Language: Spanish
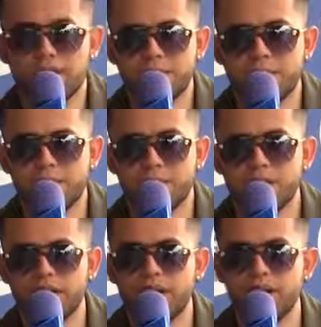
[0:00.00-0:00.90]
también y
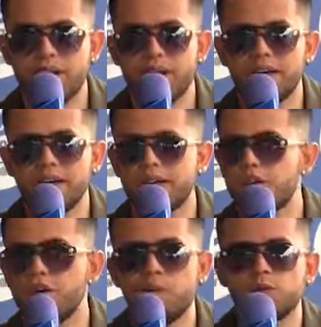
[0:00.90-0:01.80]
poder ganarme el
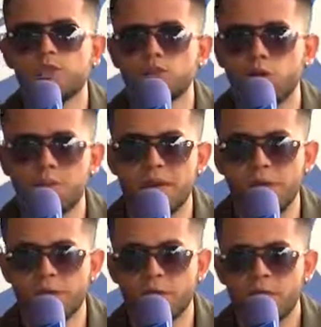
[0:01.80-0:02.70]
cariño de muchos
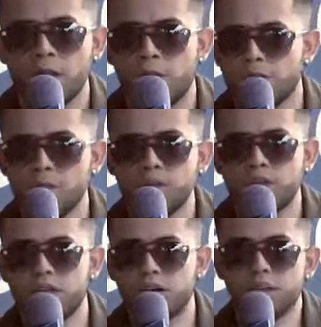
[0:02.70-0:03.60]
colombianos con mi
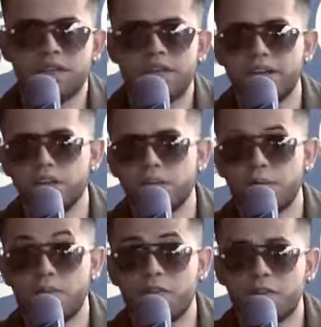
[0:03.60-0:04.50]
música, con mi talento,
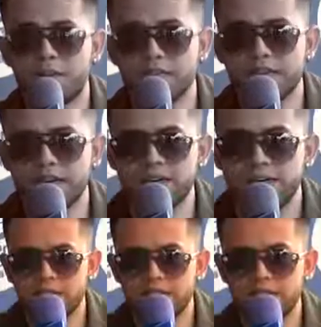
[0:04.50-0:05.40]
con mi forma de ser.
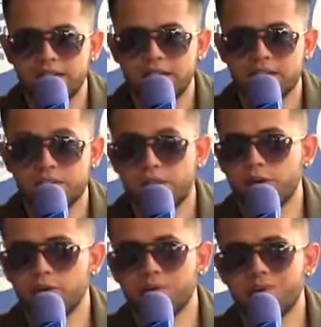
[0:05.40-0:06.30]
Y
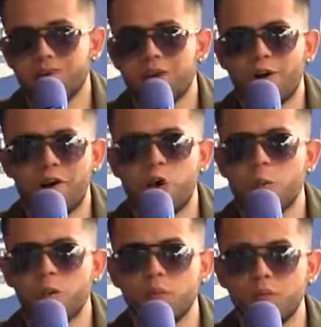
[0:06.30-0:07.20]
bueno, lo veo
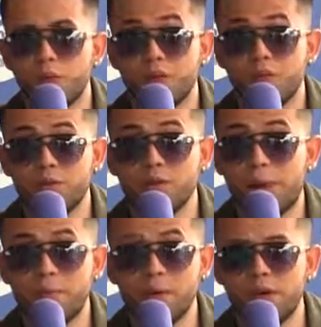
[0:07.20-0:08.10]
como un, lo vi como un
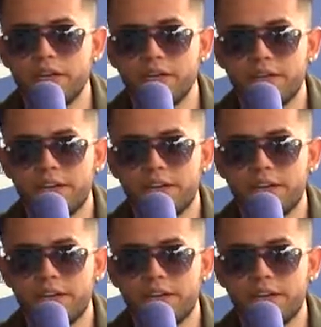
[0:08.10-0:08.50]
trampolín de